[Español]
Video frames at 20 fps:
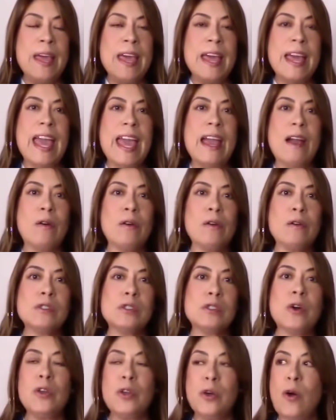que
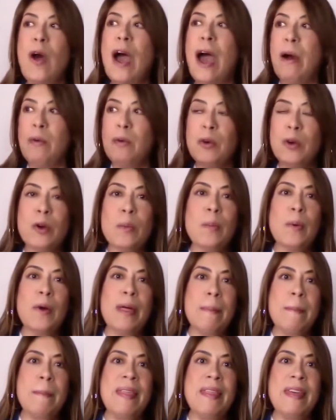conozco yo a un grupo
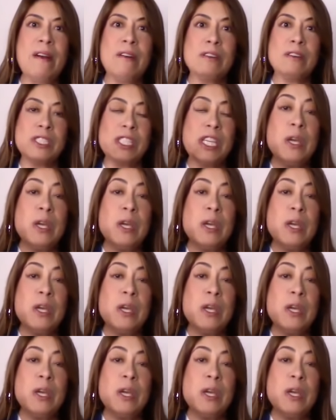de médicos